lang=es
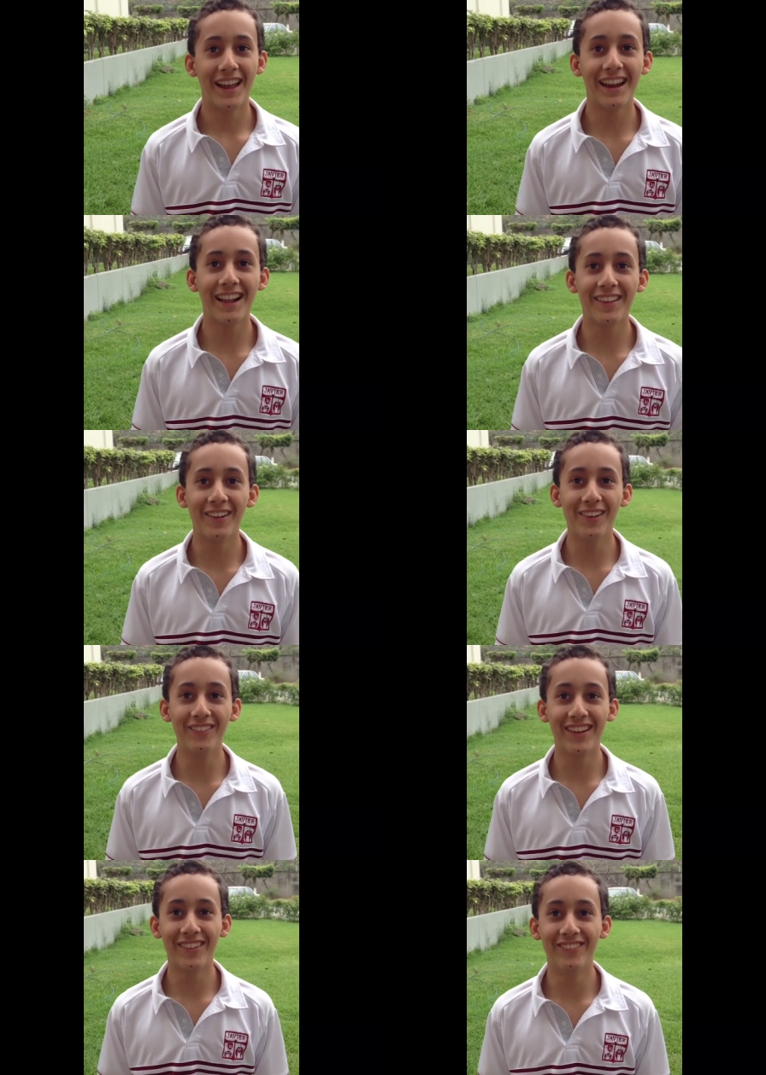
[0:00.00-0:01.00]
Eran
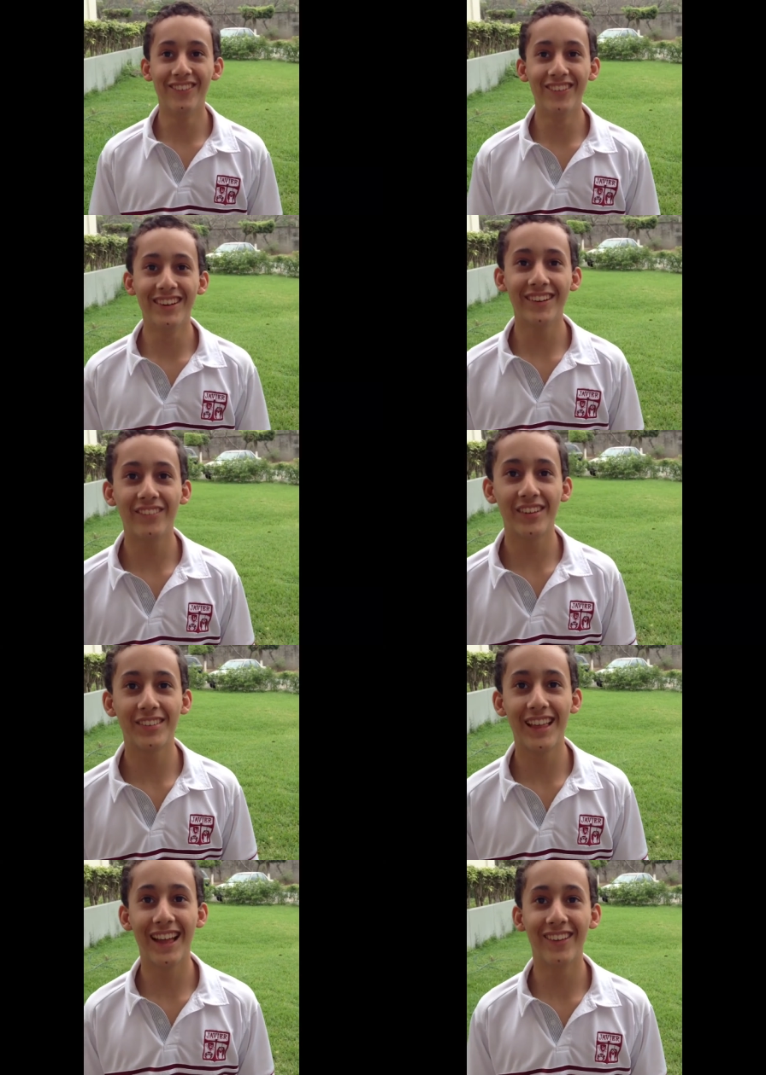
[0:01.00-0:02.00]
hombres muy
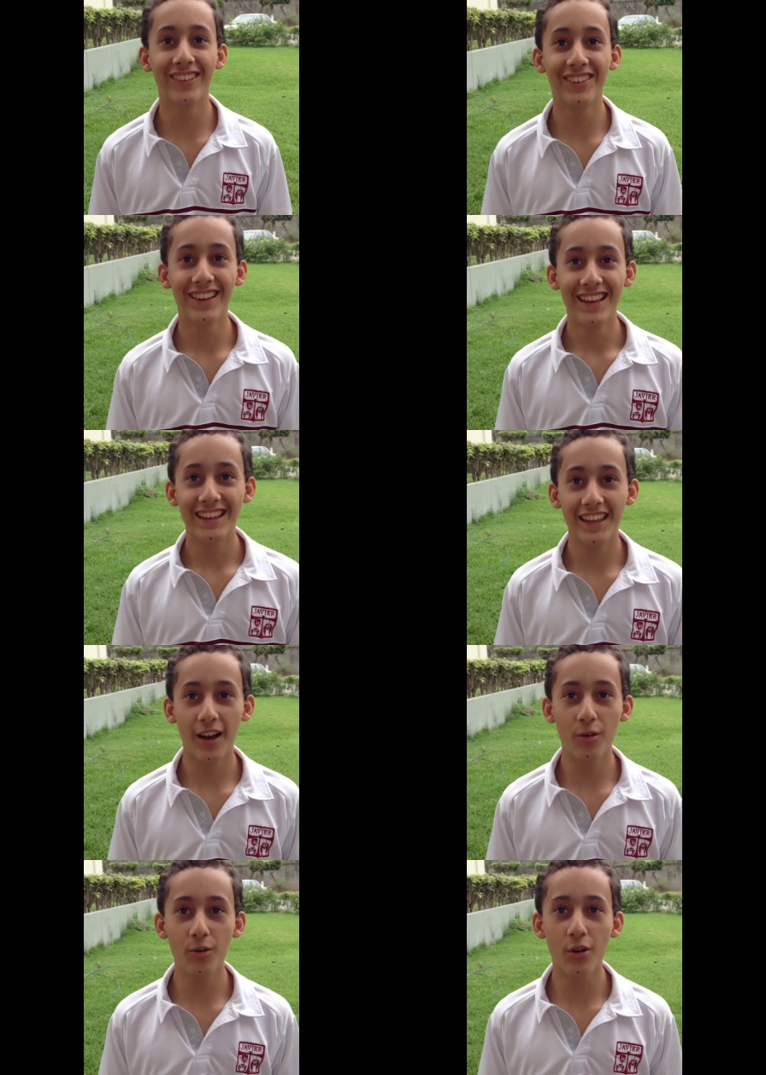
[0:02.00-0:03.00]
respetados y
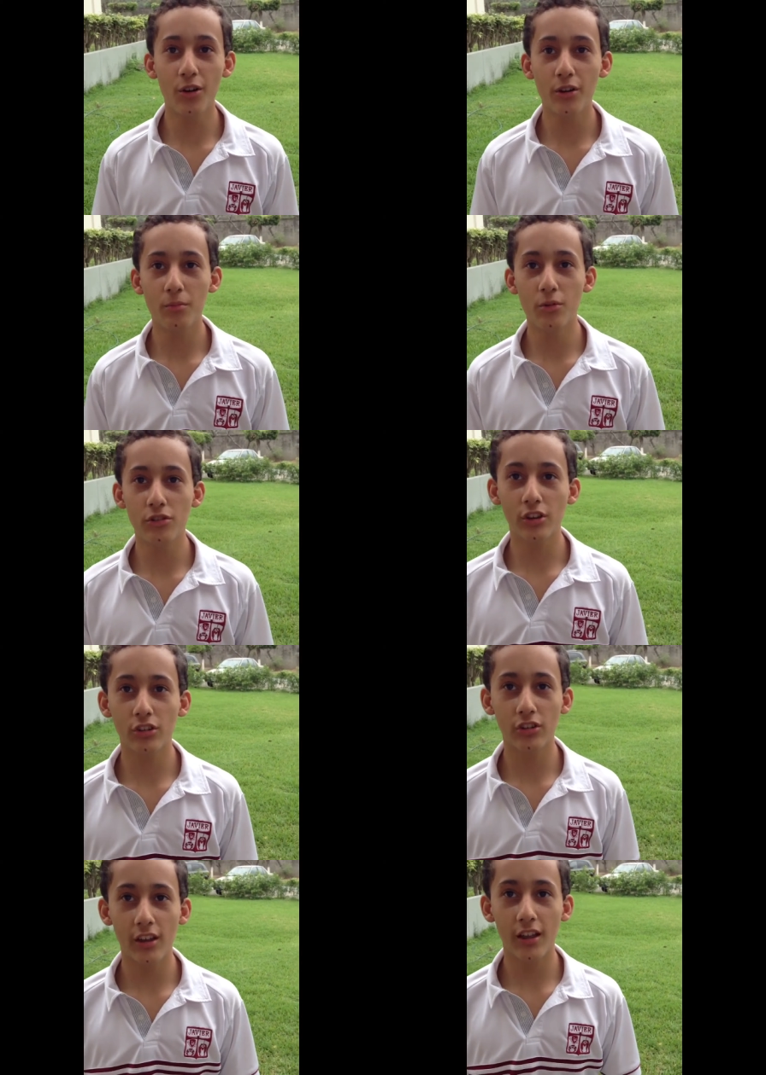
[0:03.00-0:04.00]
aún hoy muchas
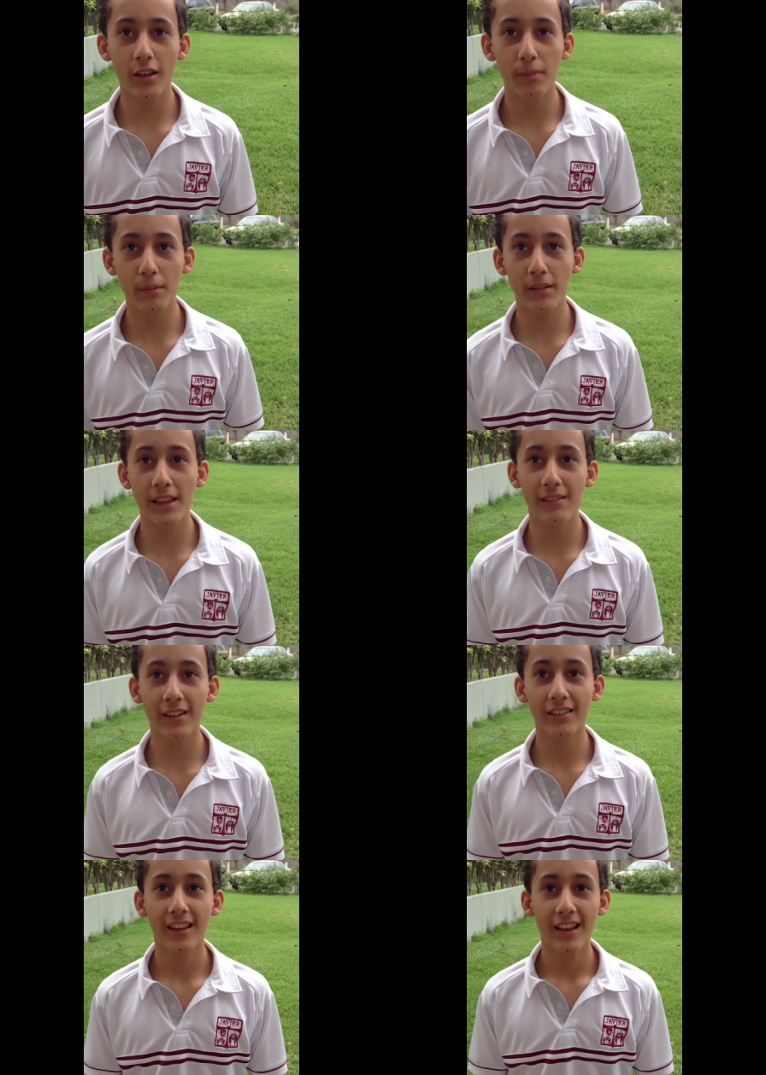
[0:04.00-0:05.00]
sociedades
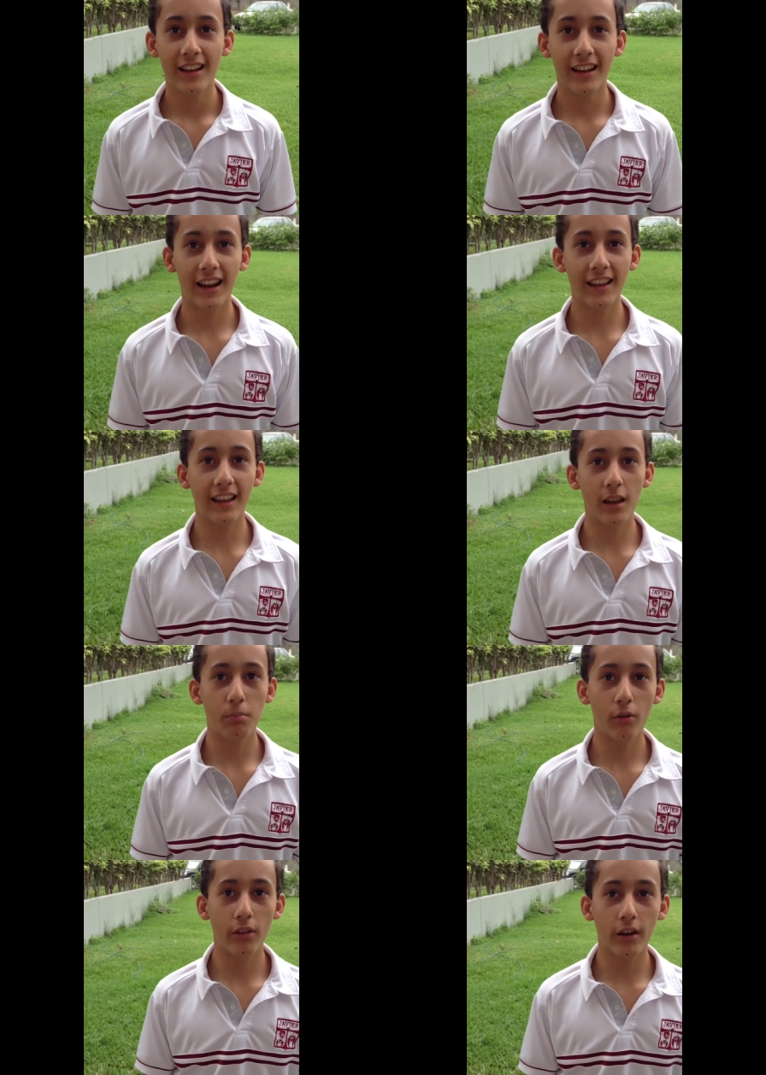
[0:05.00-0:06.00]
primitivas creen que
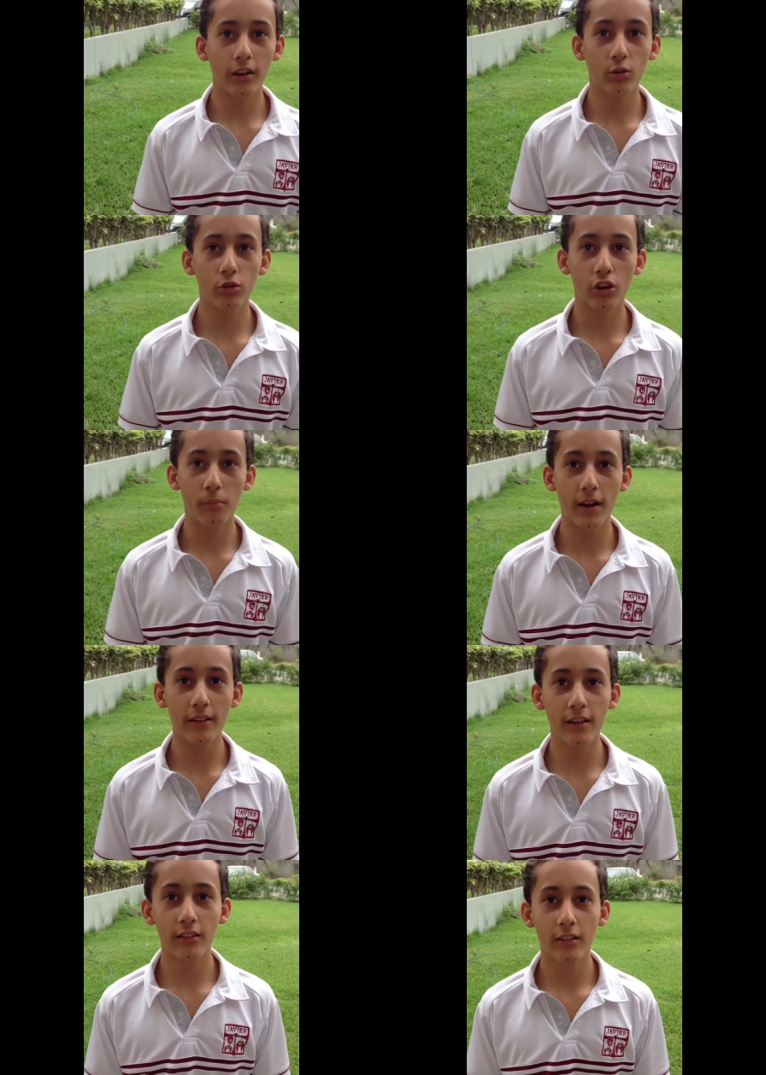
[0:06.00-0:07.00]
el poder de sus
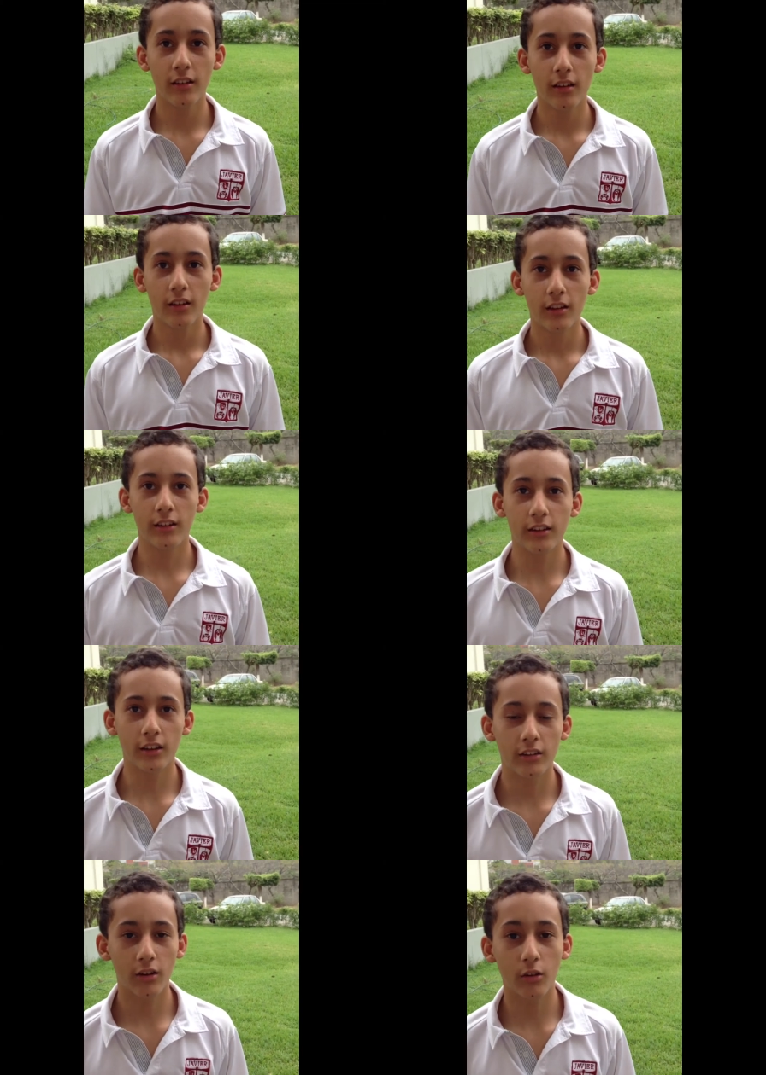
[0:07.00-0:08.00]
chamanes y
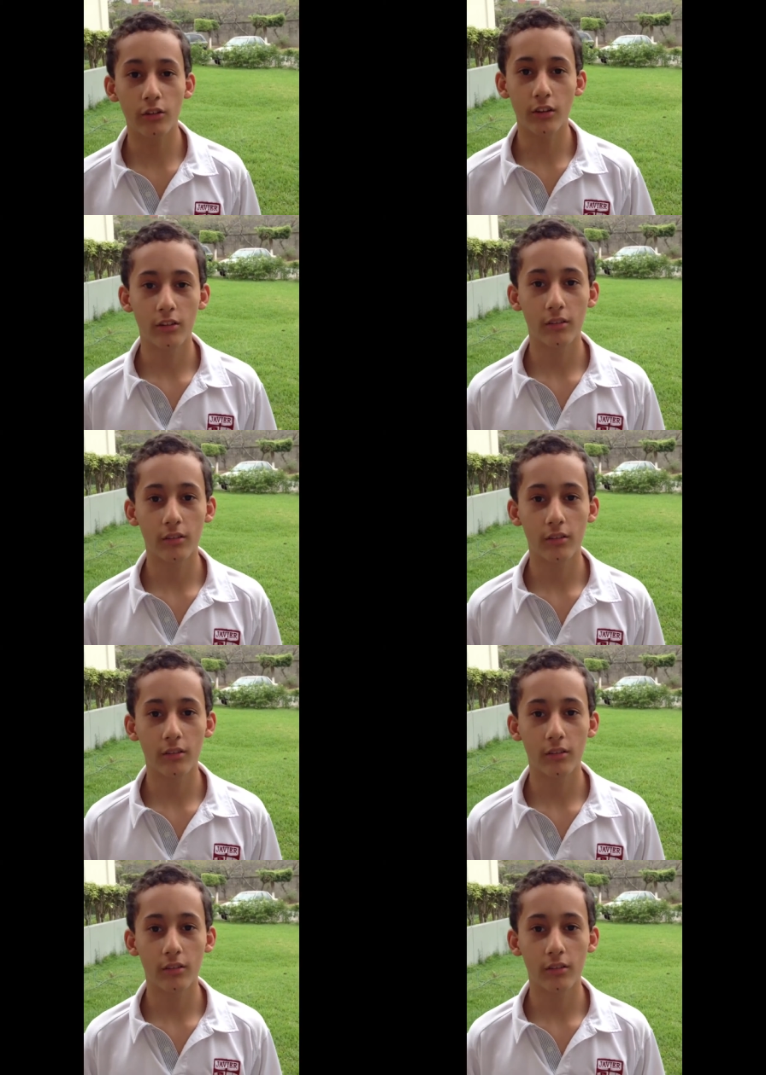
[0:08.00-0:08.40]
sacerdotes...